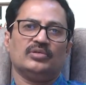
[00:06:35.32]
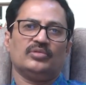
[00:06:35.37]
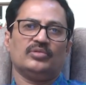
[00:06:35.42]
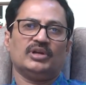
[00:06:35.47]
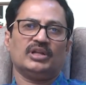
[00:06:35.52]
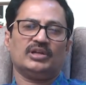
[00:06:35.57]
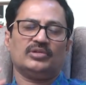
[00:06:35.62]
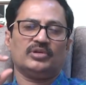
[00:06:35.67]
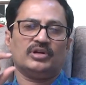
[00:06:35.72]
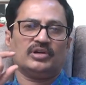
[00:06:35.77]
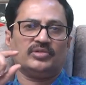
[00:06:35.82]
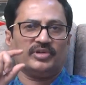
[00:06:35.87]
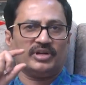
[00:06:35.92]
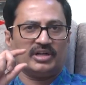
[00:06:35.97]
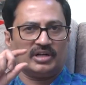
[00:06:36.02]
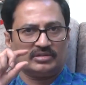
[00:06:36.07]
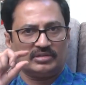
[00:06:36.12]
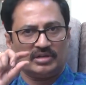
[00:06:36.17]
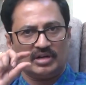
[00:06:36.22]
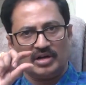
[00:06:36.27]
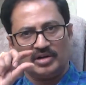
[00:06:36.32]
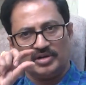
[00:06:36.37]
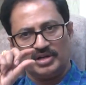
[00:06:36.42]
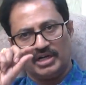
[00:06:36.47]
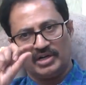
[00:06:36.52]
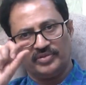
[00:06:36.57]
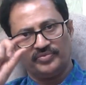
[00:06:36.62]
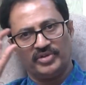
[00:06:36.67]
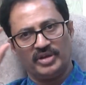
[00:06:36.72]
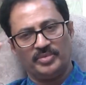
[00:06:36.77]
గుండెకు ఉన్నటువంటి రక్తనాళాలు
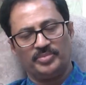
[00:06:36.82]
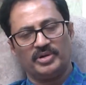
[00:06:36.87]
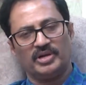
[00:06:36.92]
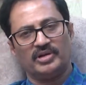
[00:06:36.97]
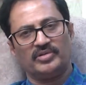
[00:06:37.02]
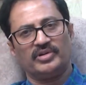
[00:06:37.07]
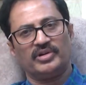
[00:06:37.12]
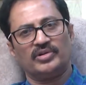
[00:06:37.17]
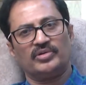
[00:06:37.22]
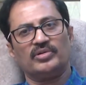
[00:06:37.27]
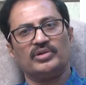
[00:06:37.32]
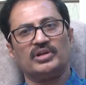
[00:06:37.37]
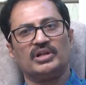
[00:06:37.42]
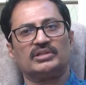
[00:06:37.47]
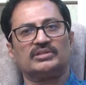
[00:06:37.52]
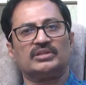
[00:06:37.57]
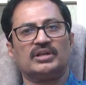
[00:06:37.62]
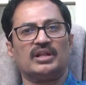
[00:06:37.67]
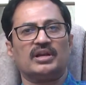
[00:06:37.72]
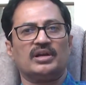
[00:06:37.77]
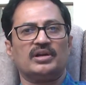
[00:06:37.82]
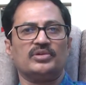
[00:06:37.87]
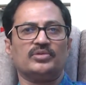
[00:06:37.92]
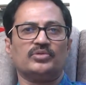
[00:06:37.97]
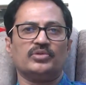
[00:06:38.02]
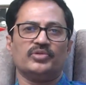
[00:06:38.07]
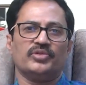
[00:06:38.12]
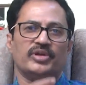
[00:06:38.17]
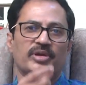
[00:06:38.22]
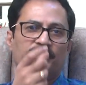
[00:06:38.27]
ఎడం వైపు ఉన్నటువంటి రెండు రక్తనాళాలు
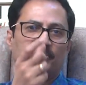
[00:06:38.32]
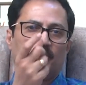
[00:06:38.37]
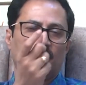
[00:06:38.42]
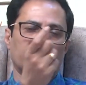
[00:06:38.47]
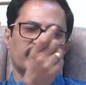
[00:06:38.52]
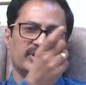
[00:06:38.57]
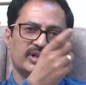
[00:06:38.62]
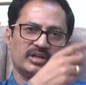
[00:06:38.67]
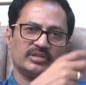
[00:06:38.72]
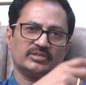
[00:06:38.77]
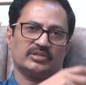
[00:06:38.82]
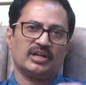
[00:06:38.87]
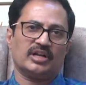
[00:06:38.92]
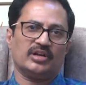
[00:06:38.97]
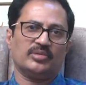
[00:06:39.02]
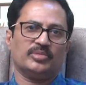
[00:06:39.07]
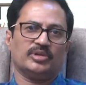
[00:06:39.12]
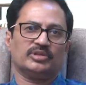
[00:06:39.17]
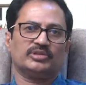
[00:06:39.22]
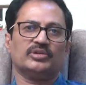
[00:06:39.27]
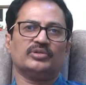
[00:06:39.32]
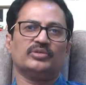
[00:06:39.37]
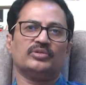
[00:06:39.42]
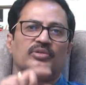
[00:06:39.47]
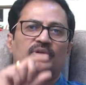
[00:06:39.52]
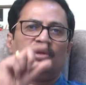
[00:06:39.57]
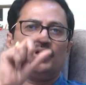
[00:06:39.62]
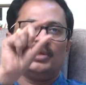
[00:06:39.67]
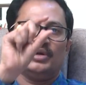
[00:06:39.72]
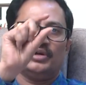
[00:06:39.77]
కుడివైపు ఉన్నటువంటి రక్తనాళం మొత్తం
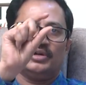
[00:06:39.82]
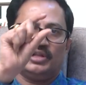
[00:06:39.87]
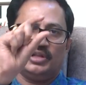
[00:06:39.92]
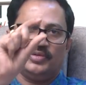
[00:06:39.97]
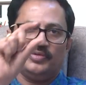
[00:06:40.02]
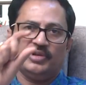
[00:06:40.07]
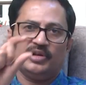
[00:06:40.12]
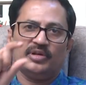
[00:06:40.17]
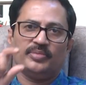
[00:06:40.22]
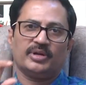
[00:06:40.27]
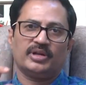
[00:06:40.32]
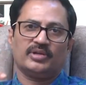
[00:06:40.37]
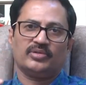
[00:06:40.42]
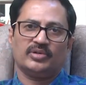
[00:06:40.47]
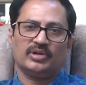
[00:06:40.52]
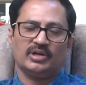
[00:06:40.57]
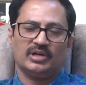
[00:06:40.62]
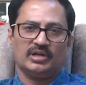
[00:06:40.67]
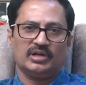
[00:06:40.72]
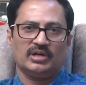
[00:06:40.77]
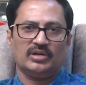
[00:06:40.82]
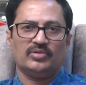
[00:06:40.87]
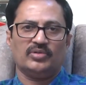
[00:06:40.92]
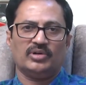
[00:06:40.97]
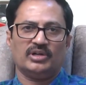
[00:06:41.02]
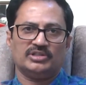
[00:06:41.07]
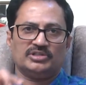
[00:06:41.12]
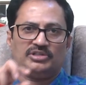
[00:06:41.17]
టీవీలో మనకు ఒక ఒక